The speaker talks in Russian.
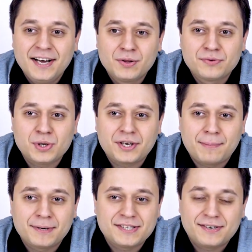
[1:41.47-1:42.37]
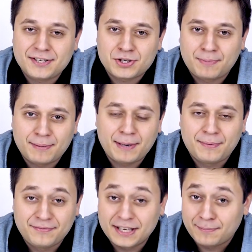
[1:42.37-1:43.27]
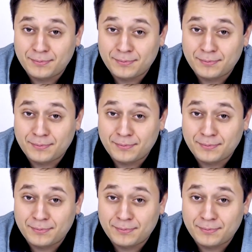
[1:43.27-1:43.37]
но все-таки я подозревал, что проблема в этом